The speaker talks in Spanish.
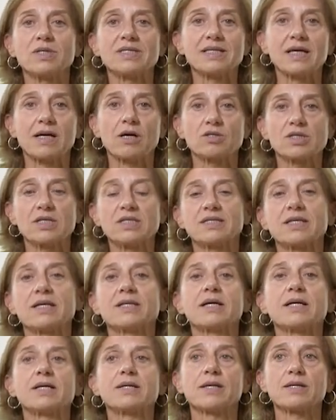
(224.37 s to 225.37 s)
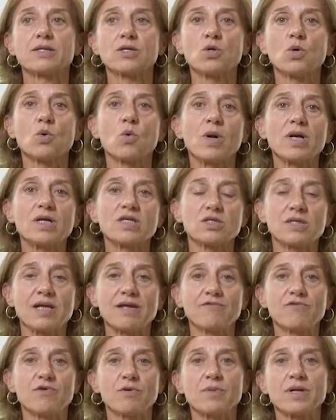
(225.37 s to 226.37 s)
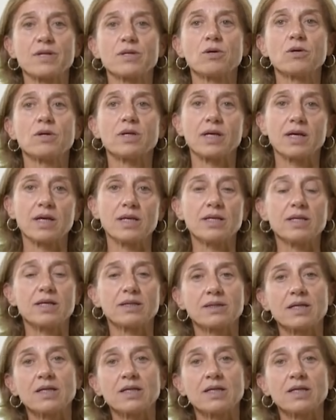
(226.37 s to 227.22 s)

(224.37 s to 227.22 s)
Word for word: en este caos de estandarización, cuál es la información requerida